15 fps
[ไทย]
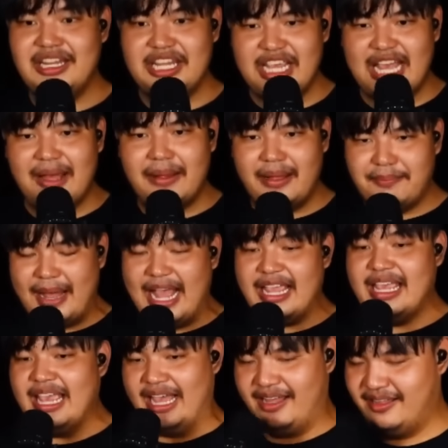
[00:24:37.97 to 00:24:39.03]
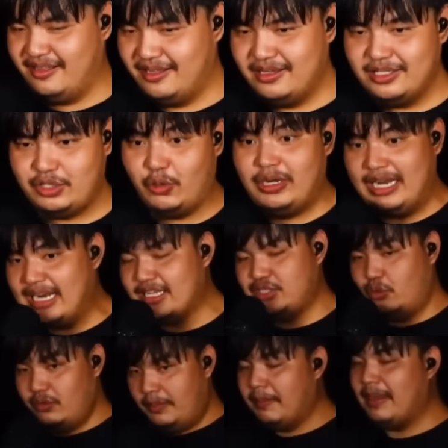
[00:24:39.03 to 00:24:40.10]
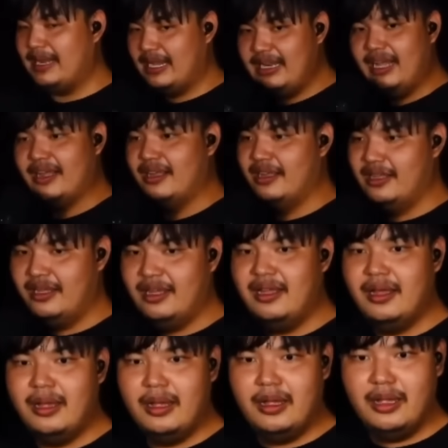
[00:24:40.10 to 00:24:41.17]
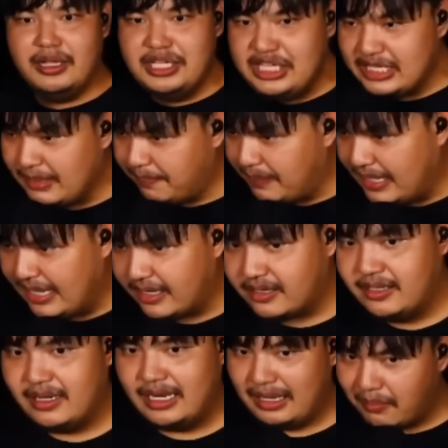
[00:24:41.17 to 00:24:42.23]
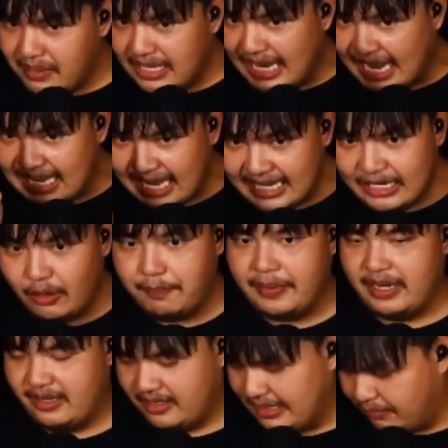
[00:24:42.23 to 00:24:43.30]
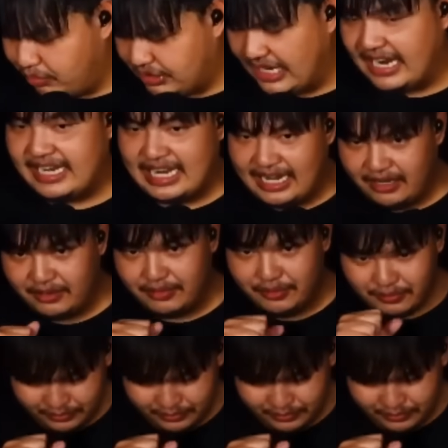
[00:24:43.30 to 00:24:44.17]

อินเอียปาอีอะโซนนั้นอ่ะ โซนประมาณนั้นอ่ะเงียบมากแล้วมีร้านร้านเดียวเปิดกับผู้ชายนั่ง